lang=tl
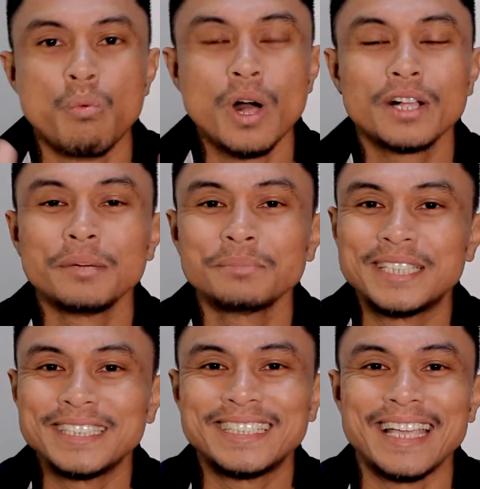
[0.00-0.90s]
Welcome
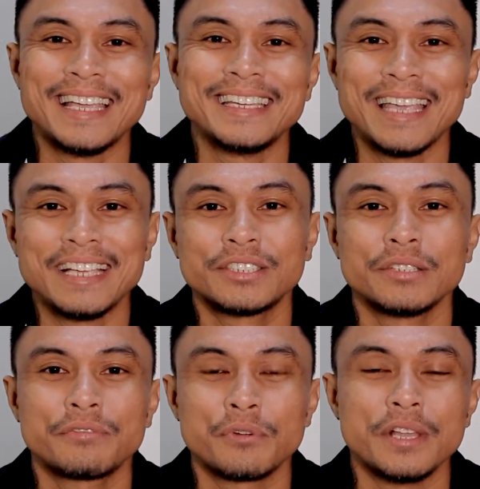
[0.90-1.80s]
TCA
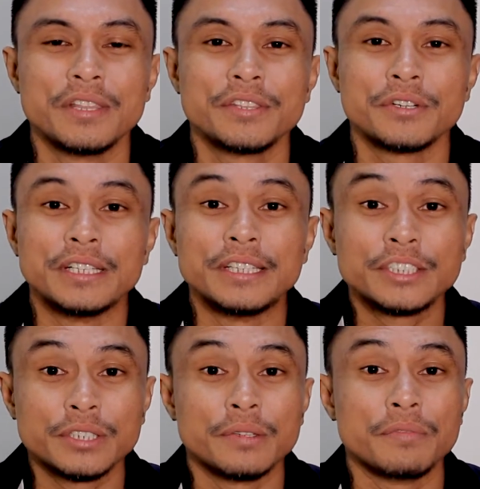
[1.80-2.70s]
Nation for another
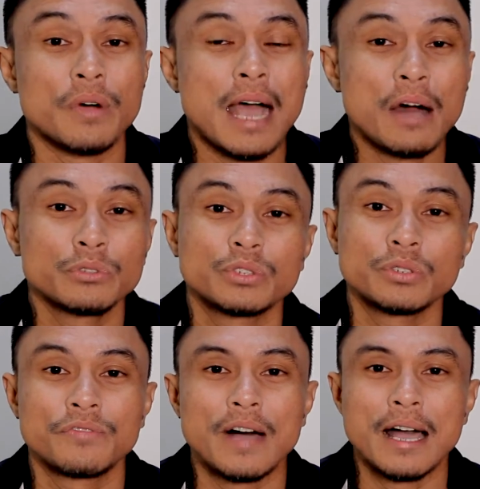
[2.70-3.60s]
edition of How to
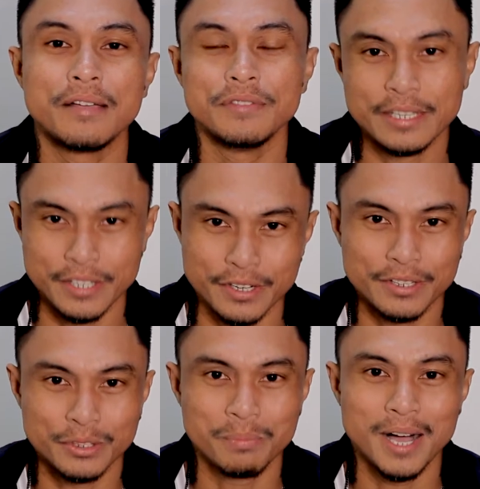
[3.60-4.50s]
Survive here
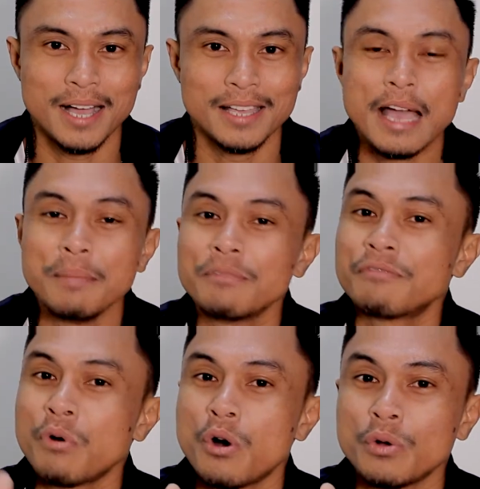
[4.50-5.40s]
in Dubai. And
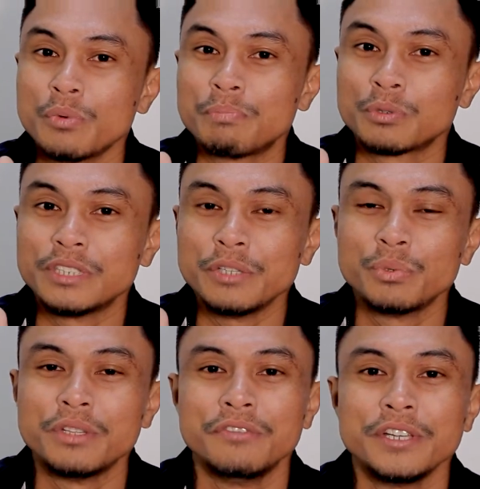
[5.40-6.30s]
before we proceed
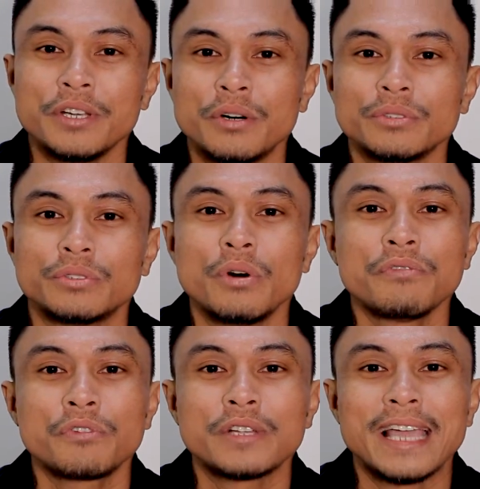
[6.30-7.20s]
with the video,
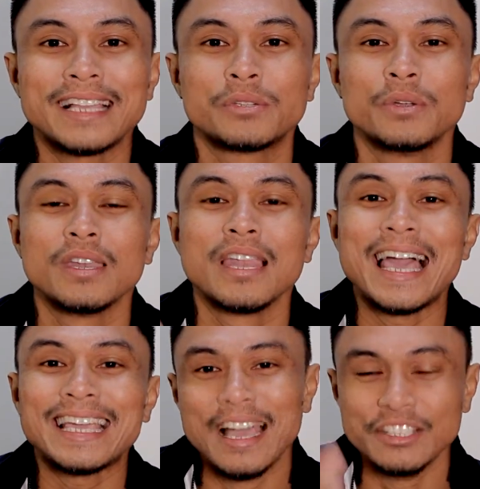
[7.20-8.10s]
don't forget to
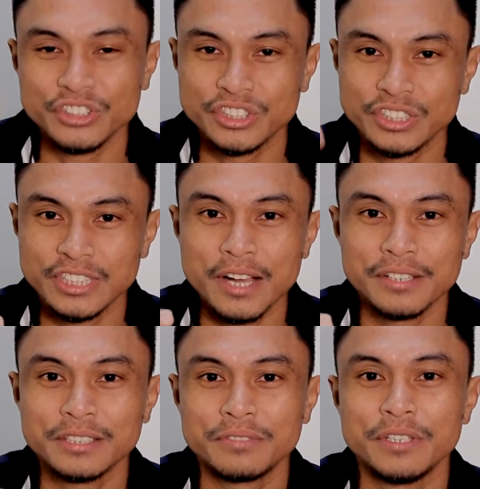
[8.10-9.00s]
like and
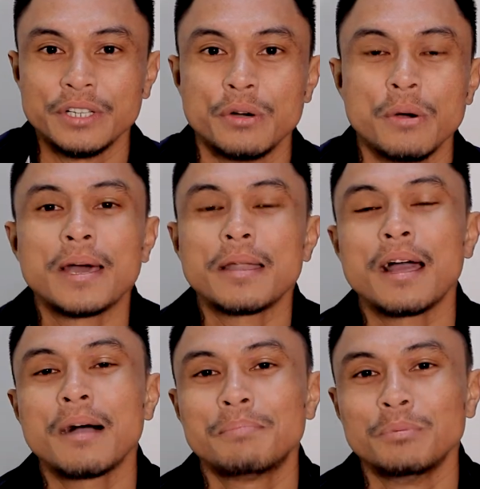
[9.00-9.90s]
share this video para
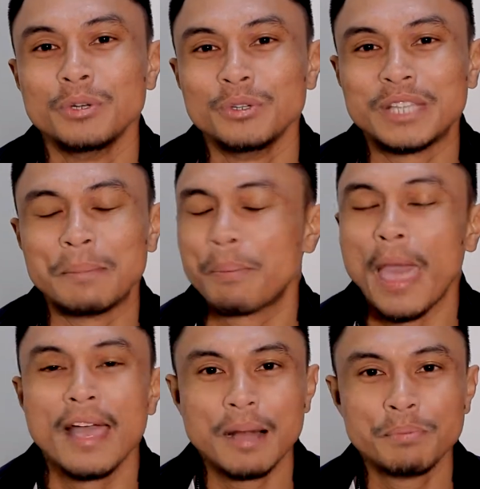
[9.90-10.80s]
kapulutan,
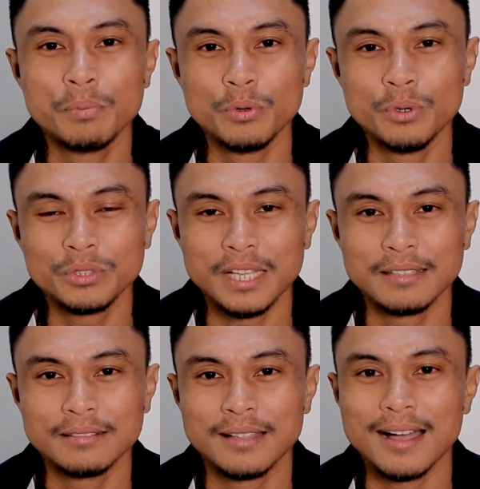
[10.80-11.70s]

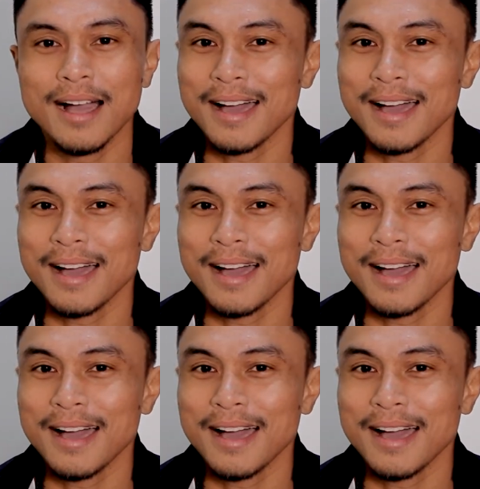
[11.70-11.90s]
kapupulutan ng